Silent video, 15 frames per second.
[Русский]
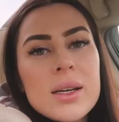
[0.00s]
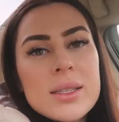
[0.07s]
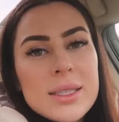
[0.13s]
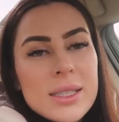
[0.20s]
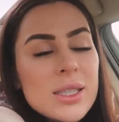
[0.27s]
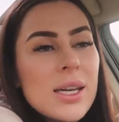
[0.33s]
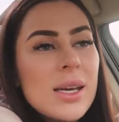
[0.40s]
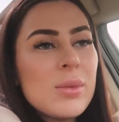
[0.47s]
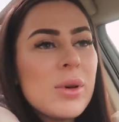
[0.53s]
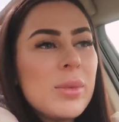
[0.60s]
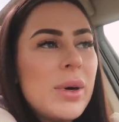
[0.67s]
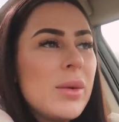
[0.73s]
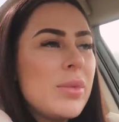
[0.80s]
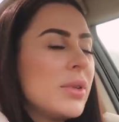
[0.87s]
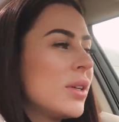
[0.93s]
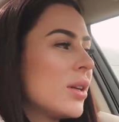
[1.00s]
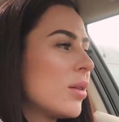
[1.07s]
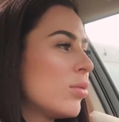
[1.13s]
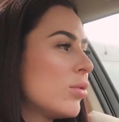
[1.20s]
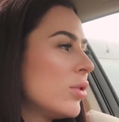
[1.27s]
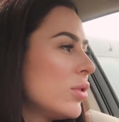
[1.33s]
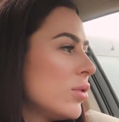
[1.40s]
Заезжаем к папе на
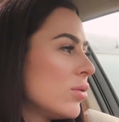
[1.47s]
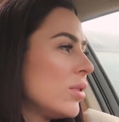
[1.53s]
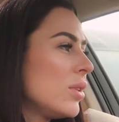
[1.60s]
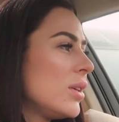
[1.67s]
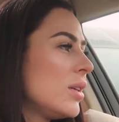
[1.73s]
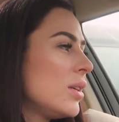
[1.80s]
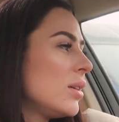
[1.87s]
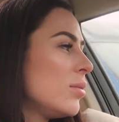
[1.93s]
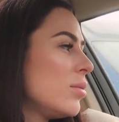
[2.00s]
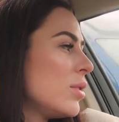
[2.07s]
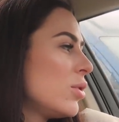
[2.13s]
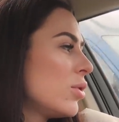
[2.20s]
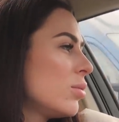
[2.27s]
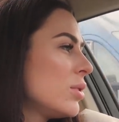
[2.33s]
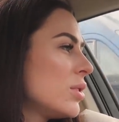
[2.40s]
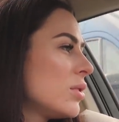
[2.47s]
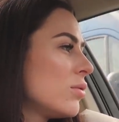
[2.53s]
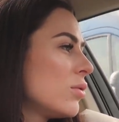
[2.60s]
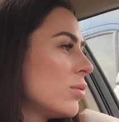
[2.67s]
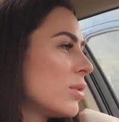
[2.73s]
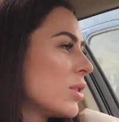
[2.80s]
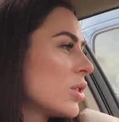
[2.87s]
работу и берем из
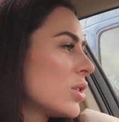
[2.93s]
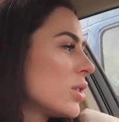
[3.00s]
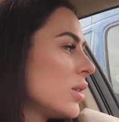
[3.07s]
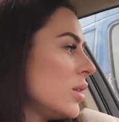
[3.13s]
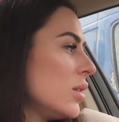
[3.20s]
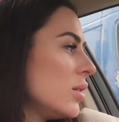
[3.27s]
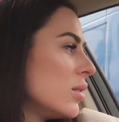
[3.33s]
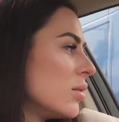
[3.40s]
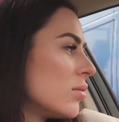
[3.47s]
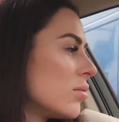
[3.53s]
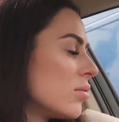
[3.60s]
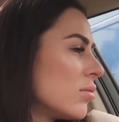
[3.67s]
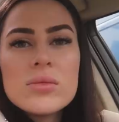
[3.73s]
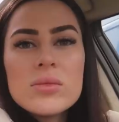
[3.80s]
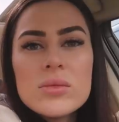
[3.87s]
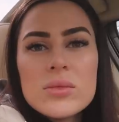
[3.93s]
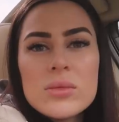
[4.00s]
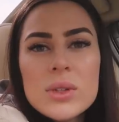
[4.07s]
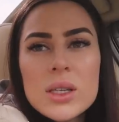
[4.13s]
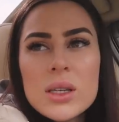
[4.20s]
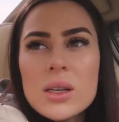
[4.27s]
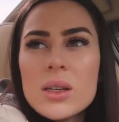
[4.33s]
его машины
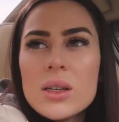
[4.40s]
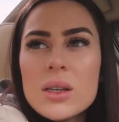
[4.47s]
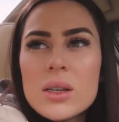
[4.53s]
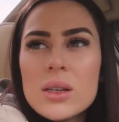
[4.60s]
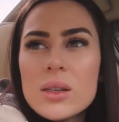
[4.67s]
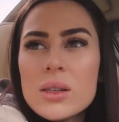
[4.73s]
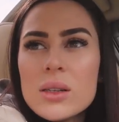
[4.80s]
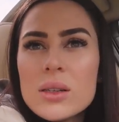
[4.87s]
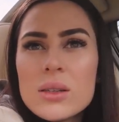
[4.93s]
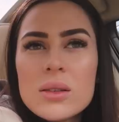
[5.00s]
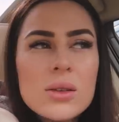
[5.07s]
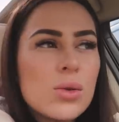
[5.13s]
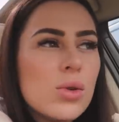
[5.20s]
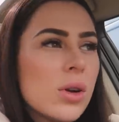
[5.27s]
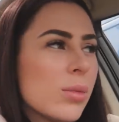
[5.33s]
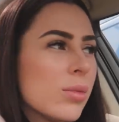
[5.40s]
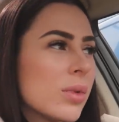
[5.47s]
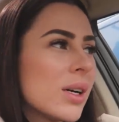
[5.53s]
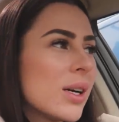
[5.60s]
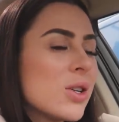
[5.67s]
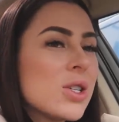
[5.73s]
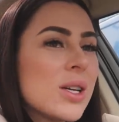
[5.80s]
э, корм
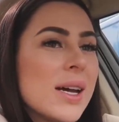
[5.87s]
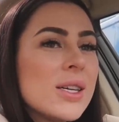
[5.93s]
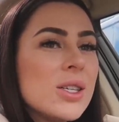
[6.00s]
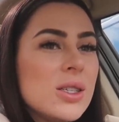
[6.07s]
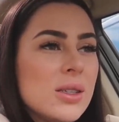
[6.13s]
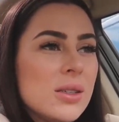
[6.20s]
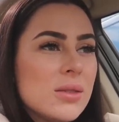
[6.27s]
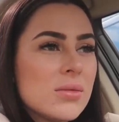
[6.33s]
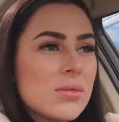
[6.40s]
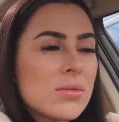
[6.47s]
кошачий.